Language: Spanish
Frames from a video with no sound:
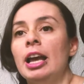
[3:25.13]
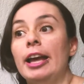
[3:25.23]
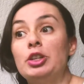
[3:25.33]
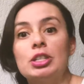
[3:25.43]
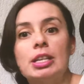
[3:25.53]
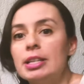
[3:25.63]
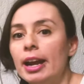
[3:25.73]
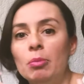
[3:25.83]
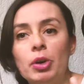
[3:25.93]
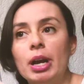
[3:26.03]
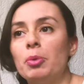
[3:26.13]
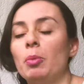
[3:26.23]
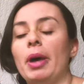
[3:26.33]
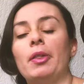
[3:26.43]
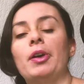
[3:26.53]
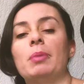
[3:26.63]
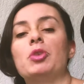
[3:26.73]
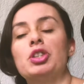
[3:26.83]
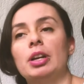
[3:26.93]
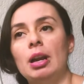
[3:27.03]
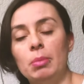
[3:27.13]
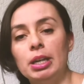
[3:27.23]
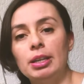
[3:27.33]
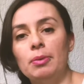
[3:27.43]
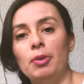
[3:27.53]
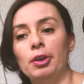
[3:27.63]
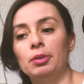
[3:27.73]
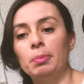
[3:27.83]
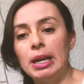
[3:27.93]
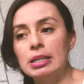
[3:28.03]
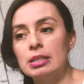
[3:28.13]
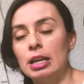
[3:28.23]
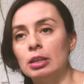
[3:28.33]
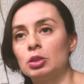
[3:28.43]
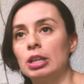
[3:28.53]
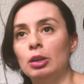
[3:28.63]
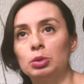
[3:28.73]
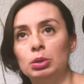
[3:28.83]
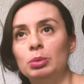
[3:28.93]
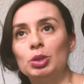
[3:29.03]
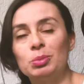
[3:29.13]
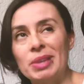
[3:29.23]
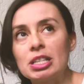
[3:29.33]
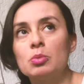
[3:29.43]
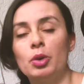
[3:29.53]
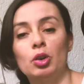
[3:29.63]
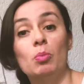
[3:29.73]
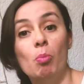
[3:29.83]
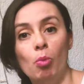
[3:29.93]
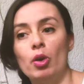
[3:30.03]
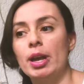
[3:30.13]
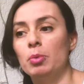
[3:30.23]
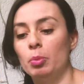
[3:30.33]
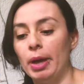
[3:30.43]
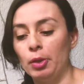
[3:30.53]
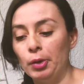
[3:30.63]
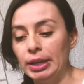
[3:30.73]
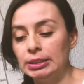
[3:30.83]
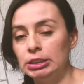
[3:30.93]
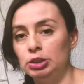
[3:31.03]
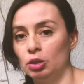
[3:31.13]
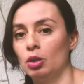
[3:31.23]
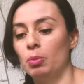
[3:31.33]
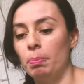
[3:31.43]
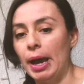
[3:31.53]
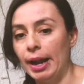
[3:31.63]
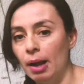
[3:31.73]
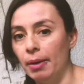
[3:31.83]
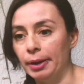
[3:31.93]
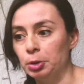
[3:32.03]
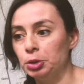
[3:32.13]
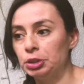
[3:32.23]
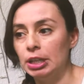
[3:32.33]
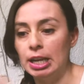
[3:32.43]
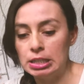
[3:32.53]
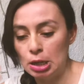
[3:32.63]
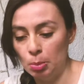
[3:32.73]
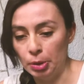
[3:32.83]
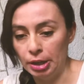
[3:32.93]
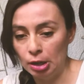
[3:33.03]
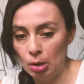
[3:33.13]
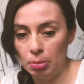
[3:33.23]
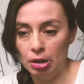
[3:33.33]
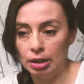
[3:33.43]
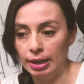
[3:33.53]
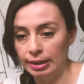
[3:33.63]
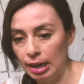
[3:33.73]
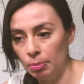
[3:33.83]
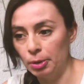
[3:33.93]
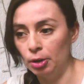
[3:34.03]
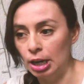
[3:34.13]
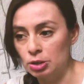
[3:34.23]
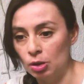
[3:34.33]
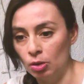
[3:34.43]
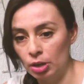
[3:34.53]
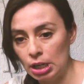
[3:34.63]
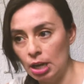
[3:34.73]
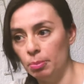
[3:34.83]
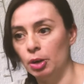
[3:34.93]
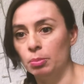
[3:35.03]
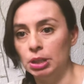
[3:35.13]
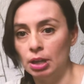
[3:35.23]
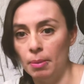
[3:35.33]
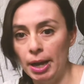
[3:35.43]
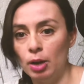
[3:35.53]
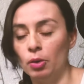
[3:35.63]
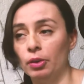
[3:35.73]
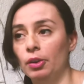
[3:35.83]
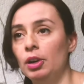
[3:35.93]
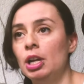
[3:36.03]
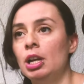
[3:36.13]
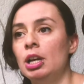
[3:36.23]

entonces era muy abrumador emocionalmente, fueron meses, o sea, los últimos meses fueron muy abrumadores y yo no paraba, ¿no? Yo seguía así como de, no, pero el canal, pero la astrología, pero mi trabajo, ¿no?